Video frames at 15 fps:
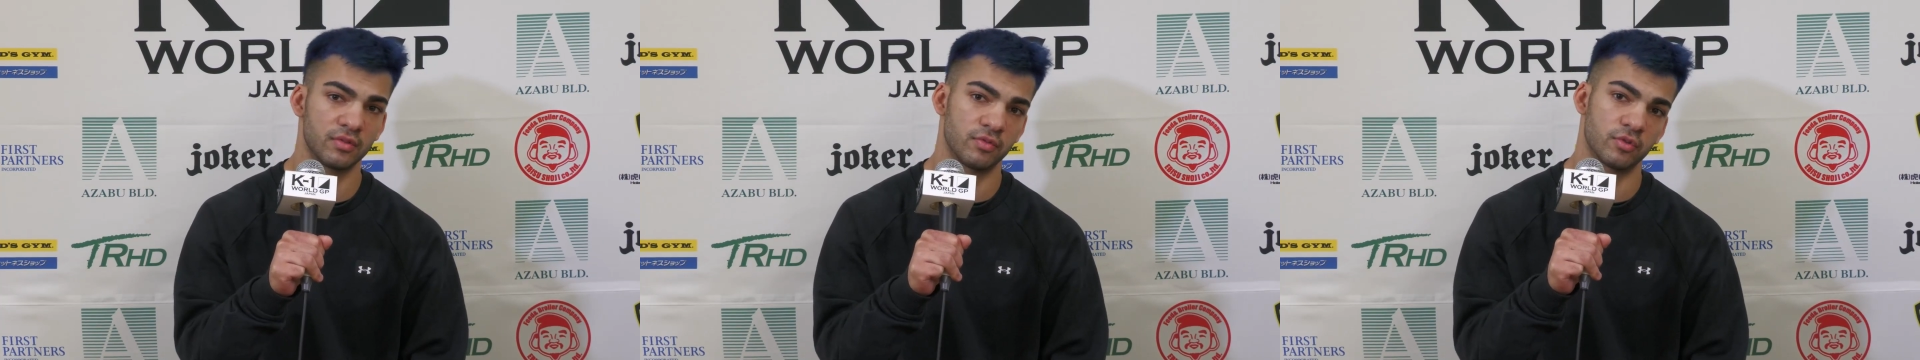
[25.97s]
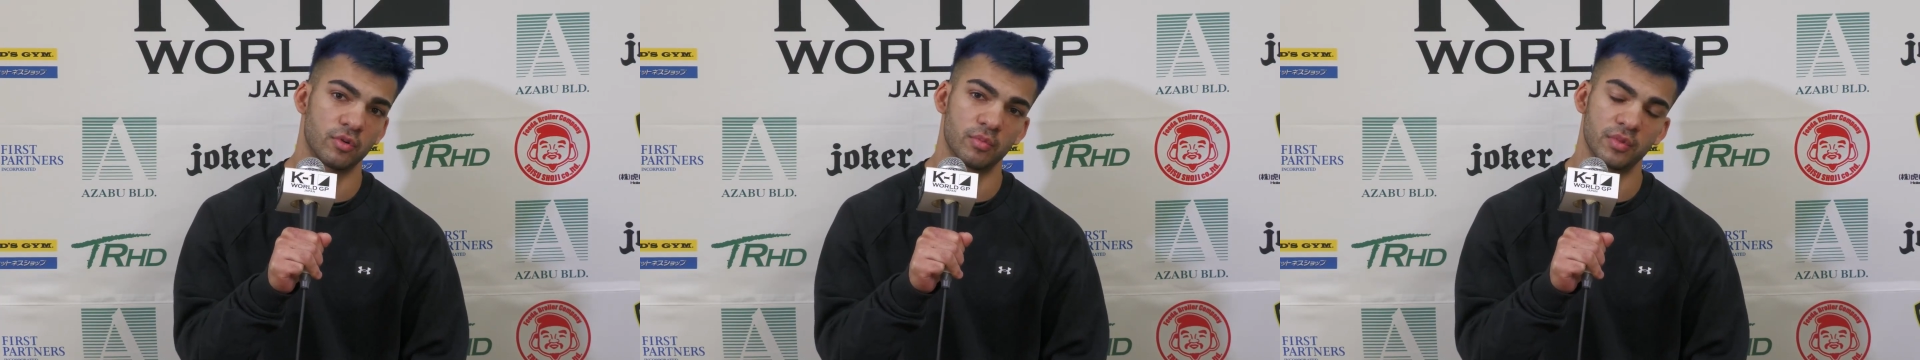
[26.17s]

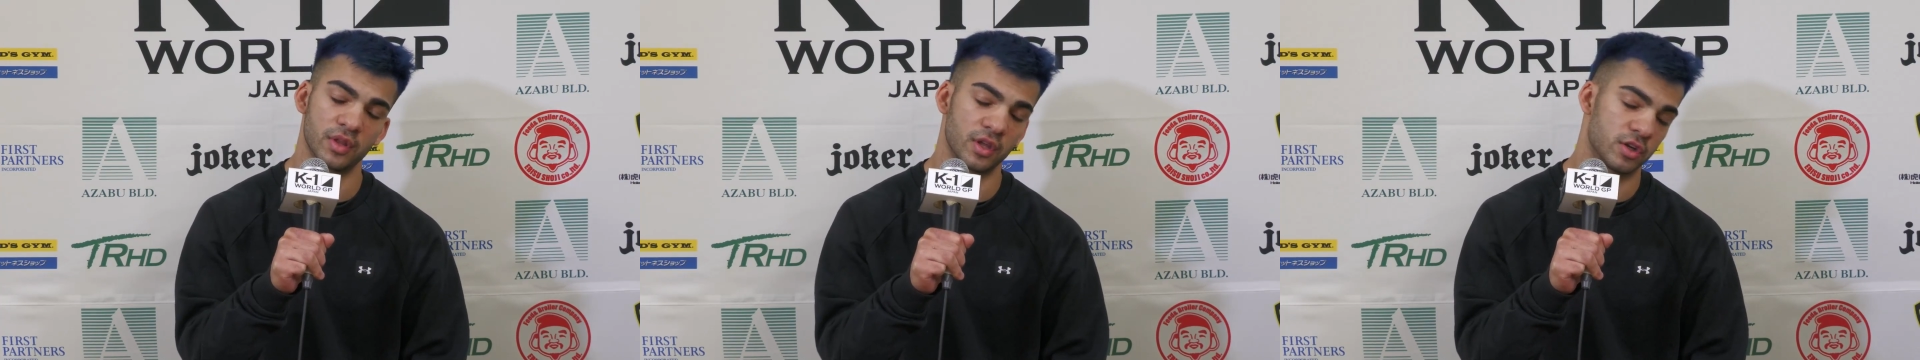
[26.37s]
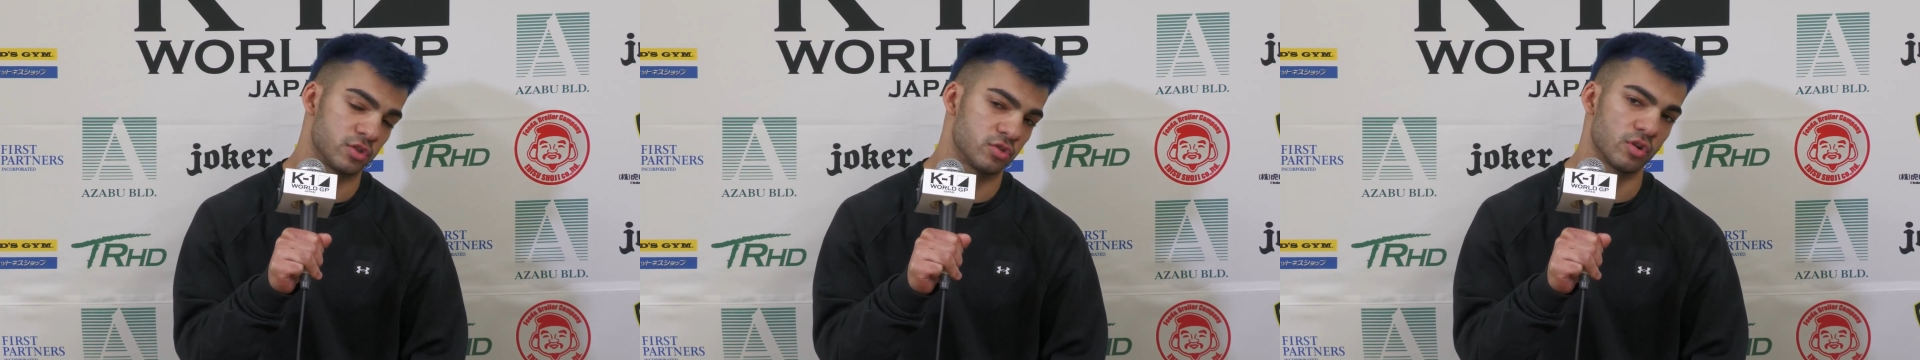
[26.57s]
from
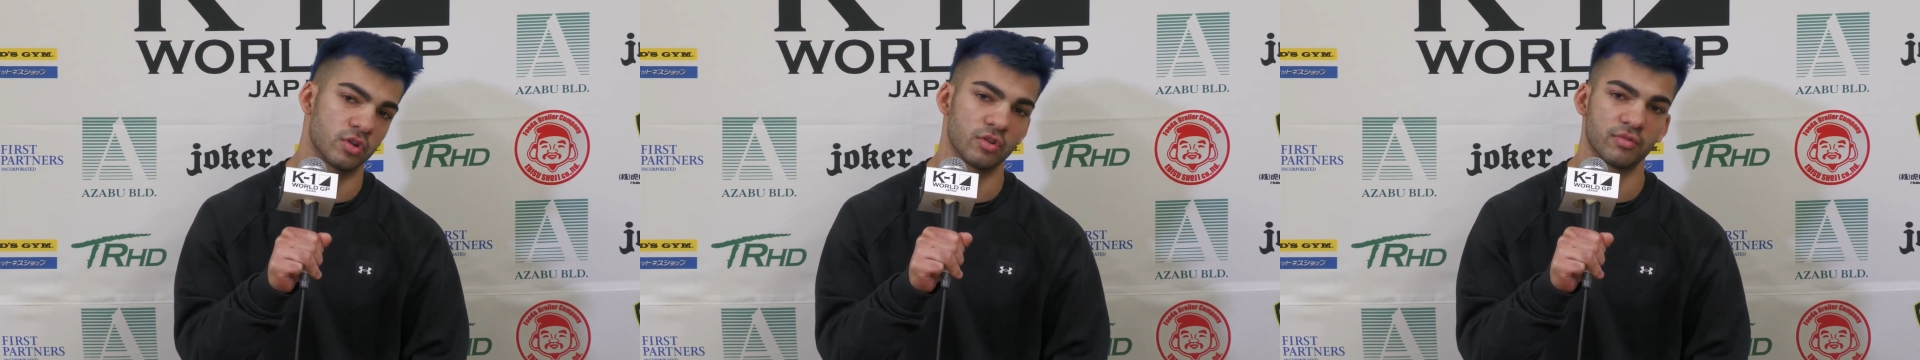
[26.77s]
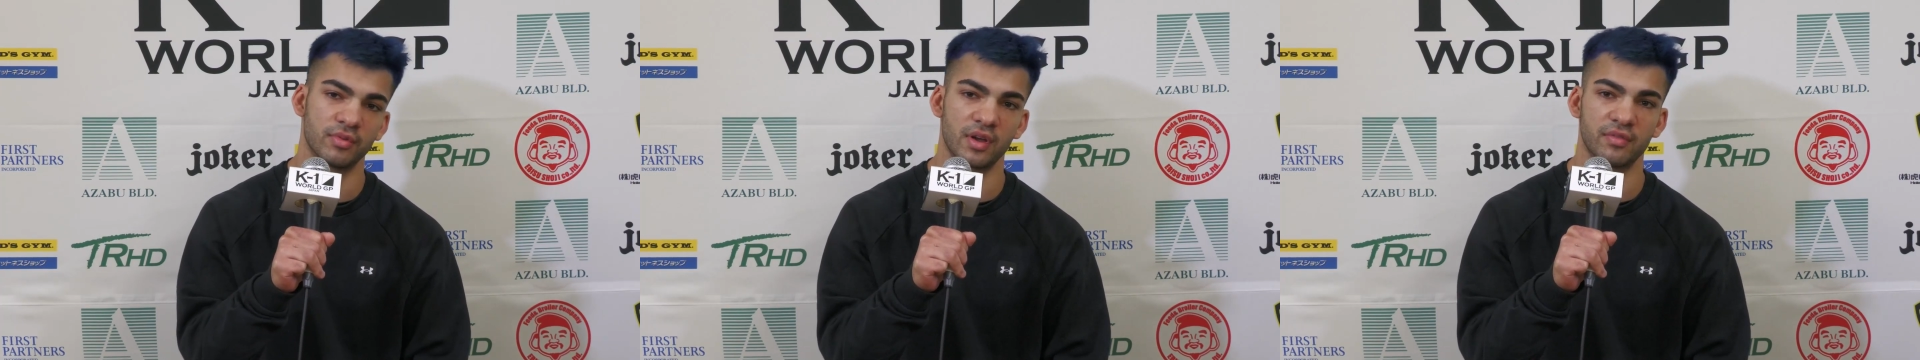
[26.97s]
the result
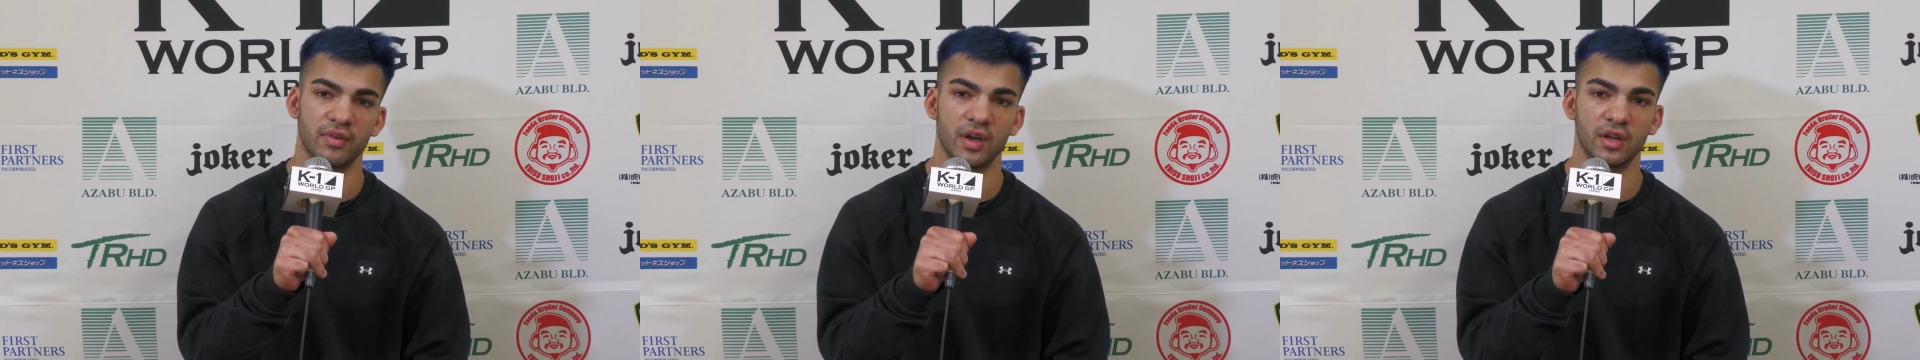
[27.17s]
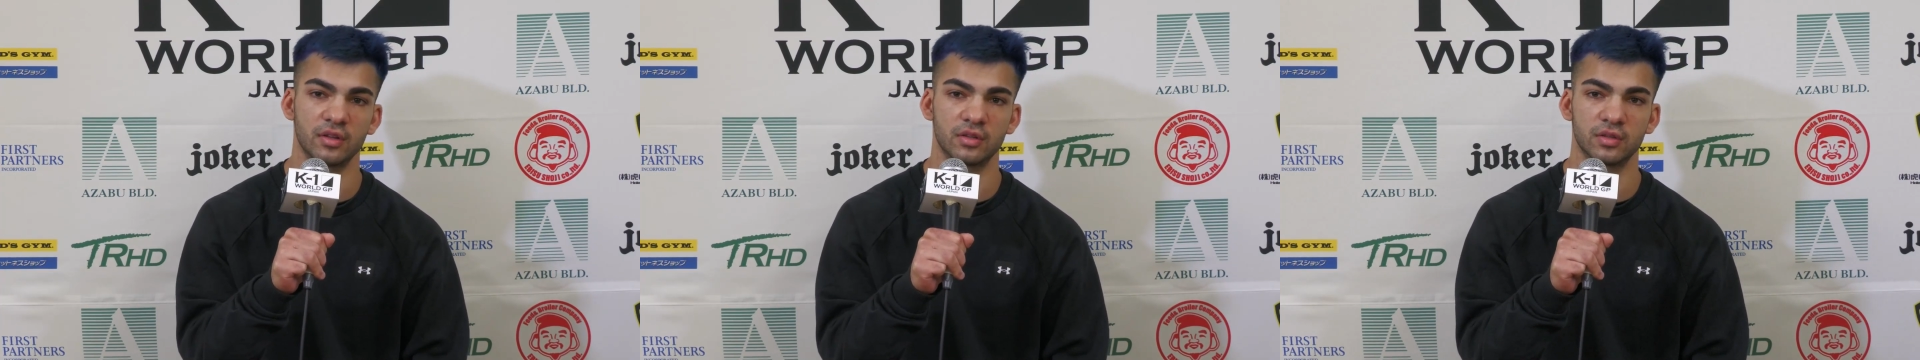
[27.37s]
of my
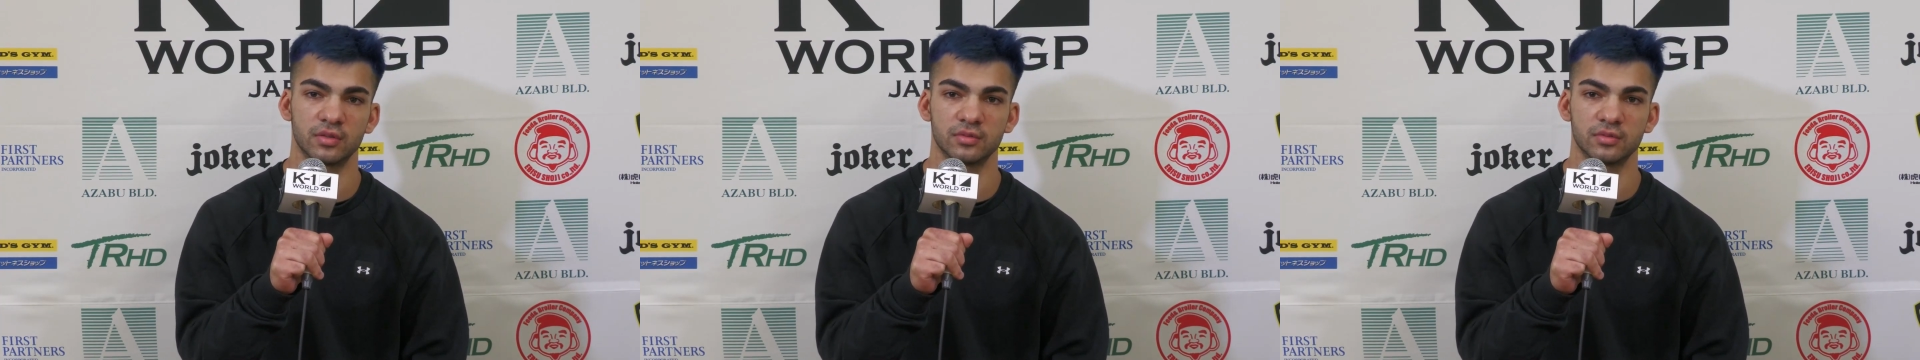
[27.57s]
fight.